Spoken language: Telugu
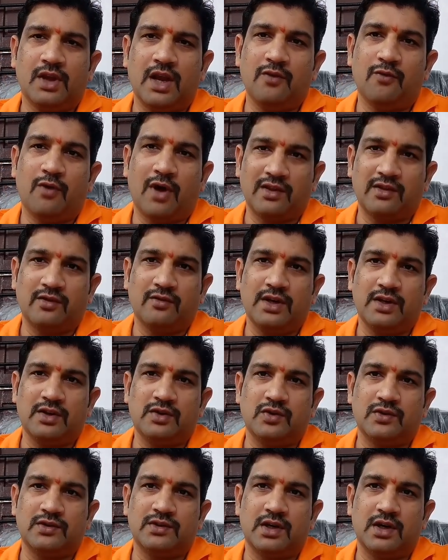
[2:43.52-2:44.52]
కానీ
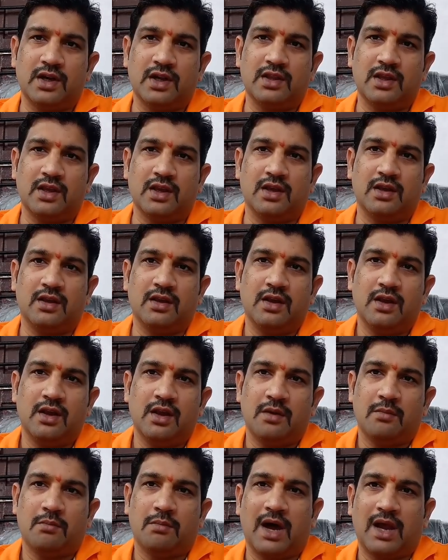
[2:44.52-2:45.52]
వాస్తవానికి చూసినట్లయితే
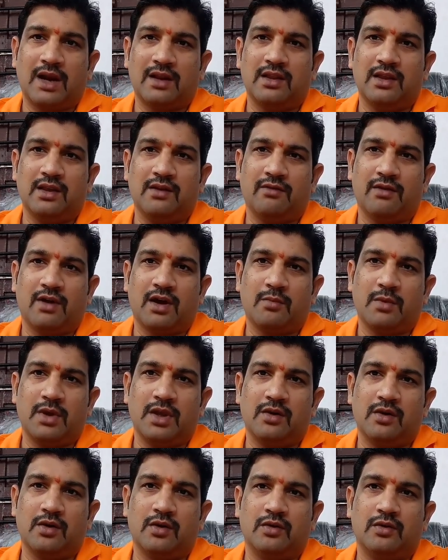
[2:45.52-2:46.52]
భారతీయ
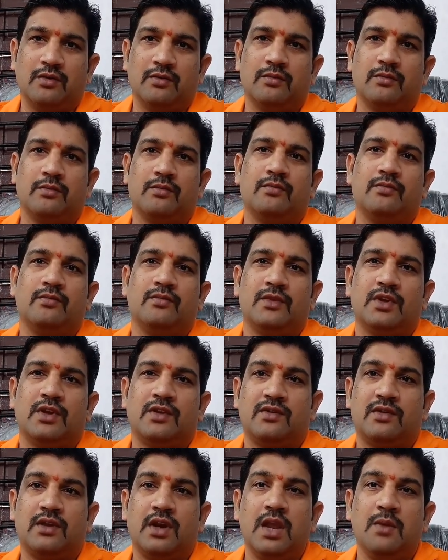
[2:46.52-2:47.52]
వాంగ్మయంలో
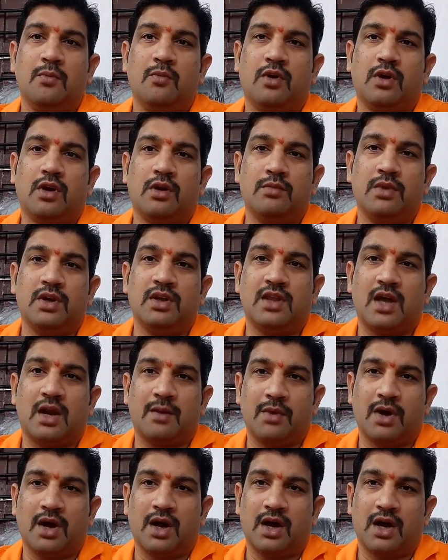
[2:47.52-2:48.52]
స్త్రీ హి
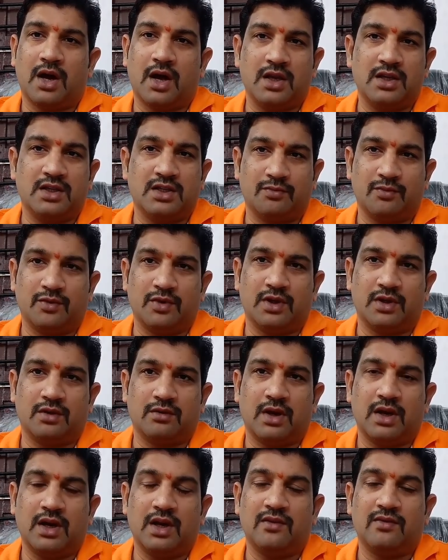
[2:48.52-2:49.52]
ధర్మ అని
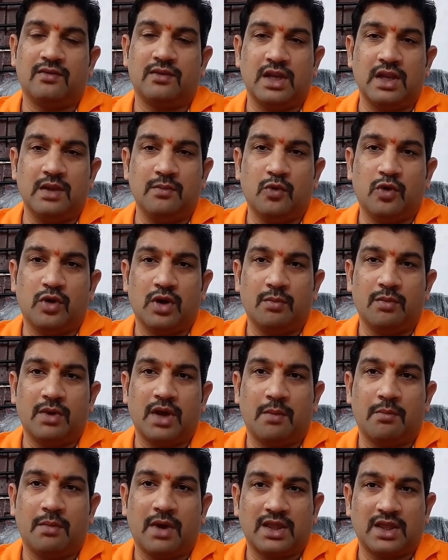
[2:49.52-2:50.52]
చెప్తున్నారు అంటే స్త్రీ
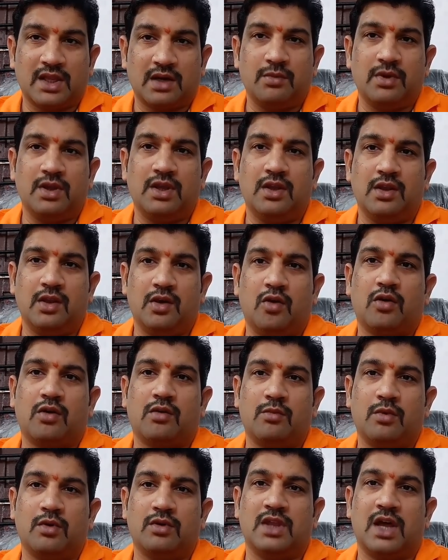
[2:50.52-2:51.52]
మూలంగా మాత్రమే ఈ
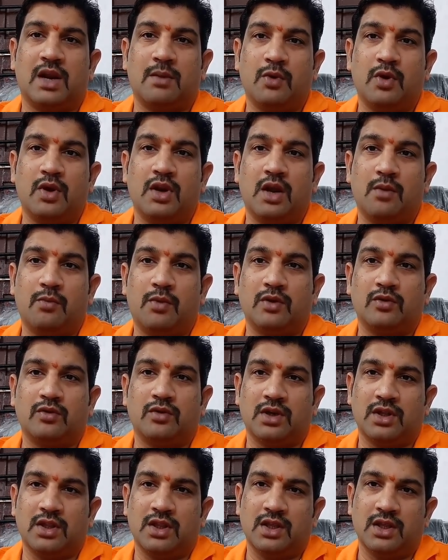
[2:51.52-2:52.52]
లోకంలో ధర్మం
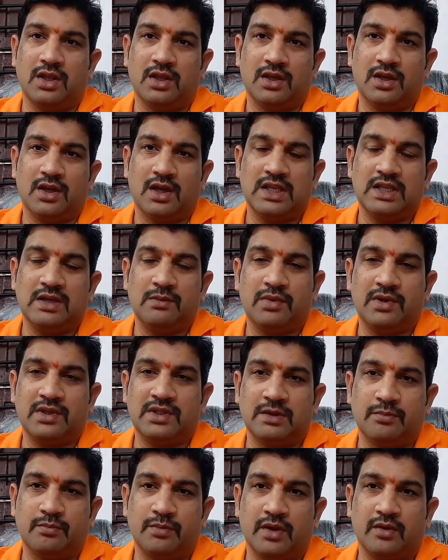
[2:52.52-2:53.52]
నిలబడుతున్నది అని
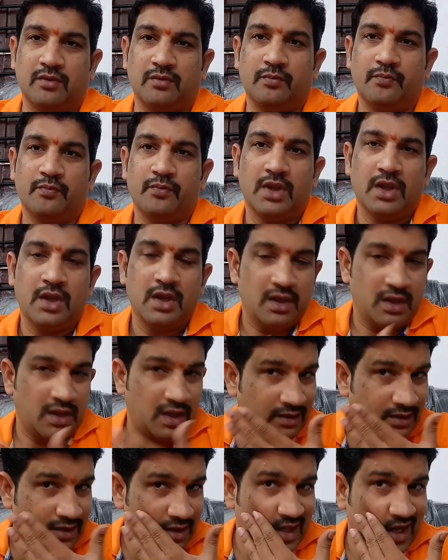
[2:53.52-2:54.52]
చెప్పేసి చెప్పారు
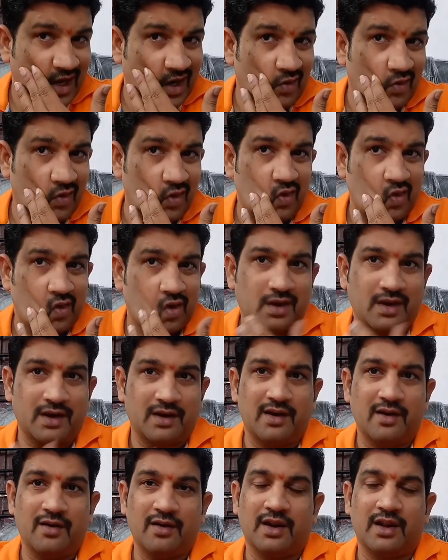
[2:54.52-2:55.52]
ఎంత తేడా ఉంది ఒక
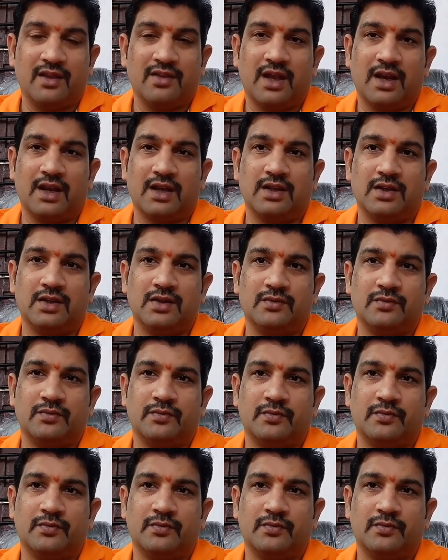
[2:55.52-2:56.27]
రెండు గ్రంథాలకి